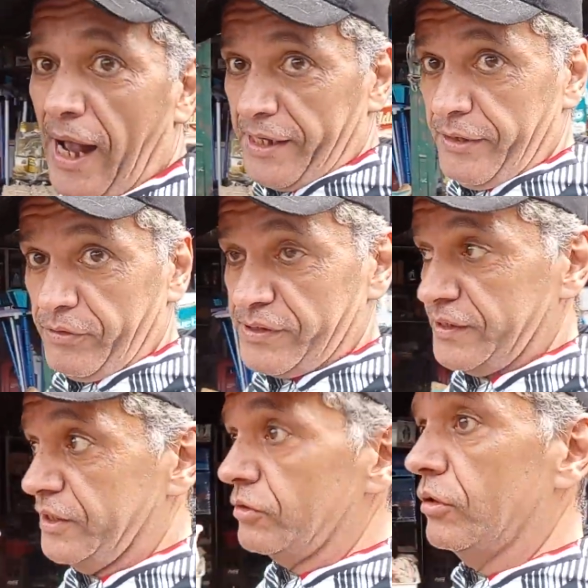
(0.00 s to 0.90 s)
Aqui
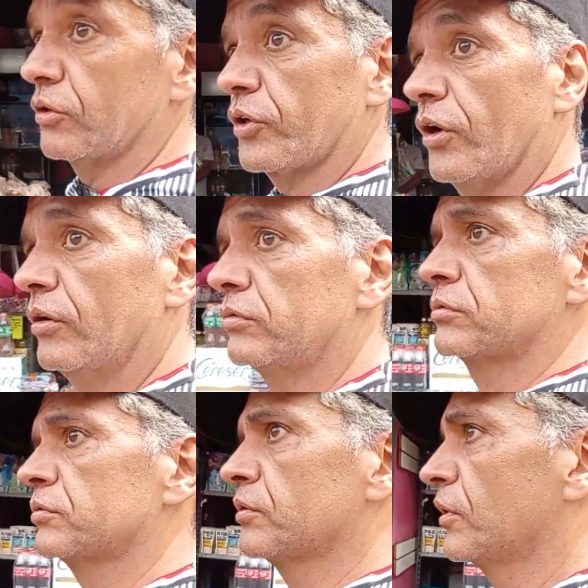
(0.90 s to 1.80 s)
vocês encontram,
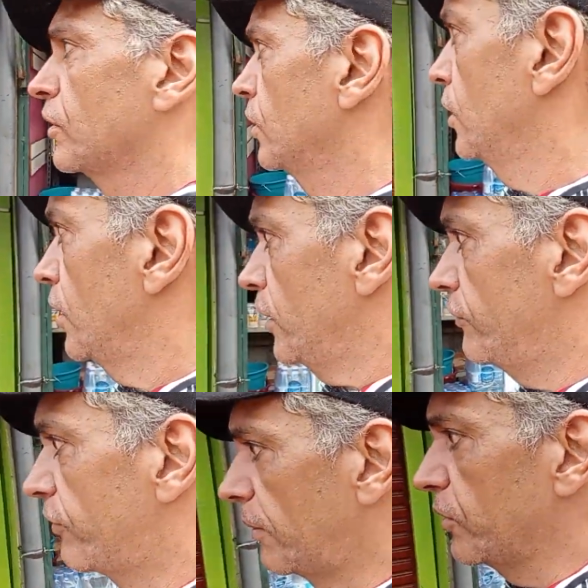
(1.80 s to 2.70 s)
ó.
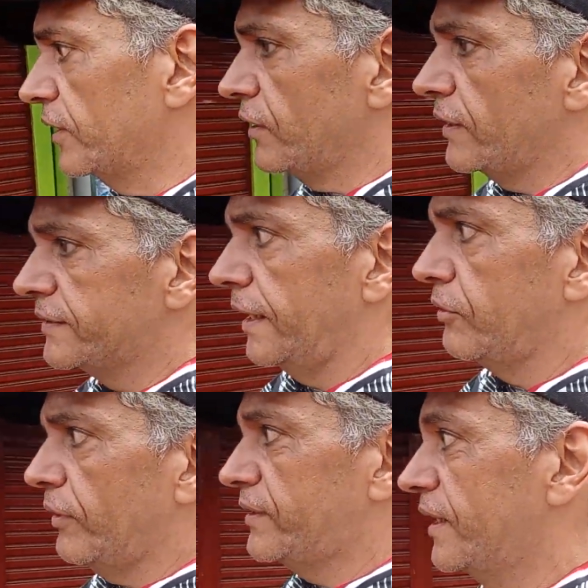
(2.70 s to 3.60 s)
Vamos dando uma
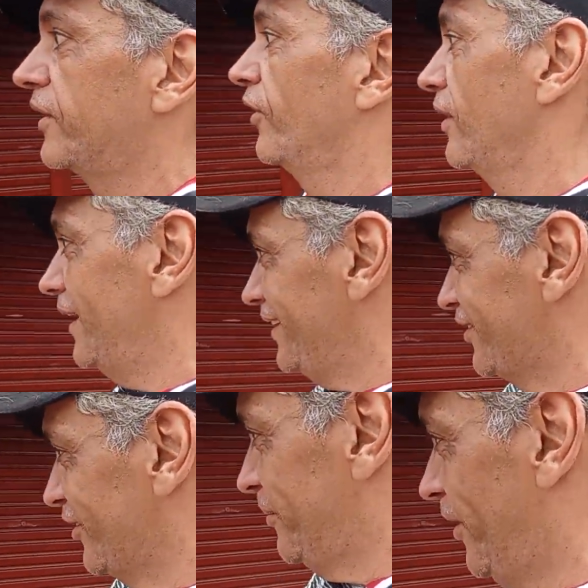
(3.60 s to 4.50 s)
sequência aqui. Olá, Oi,
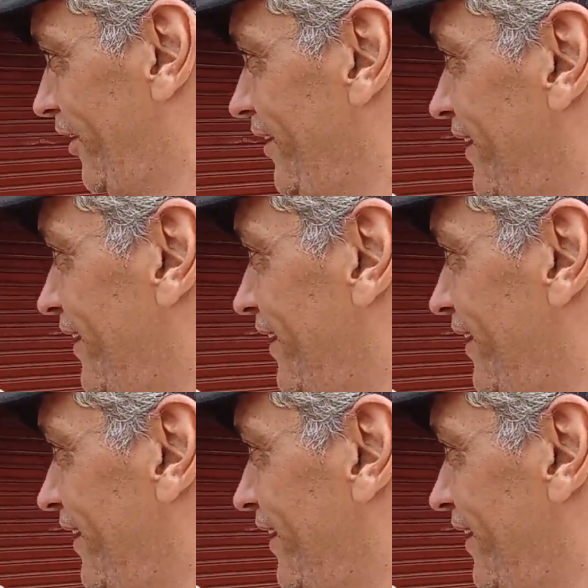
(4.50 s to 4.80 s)
tudo bom?